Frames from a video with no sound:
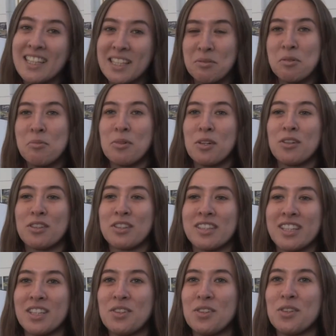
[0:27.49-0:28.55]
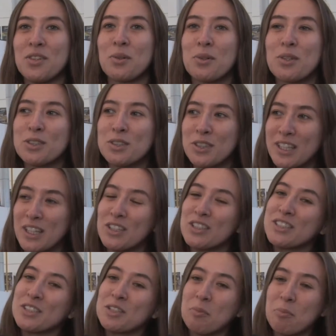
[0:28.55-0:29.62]
estamos muy contentos y orgullosos de que
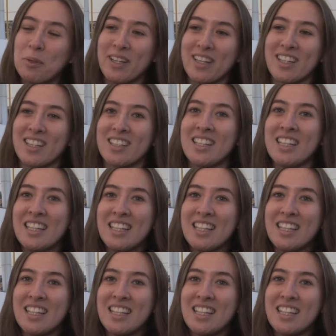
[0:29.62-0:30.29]
los chicos puedan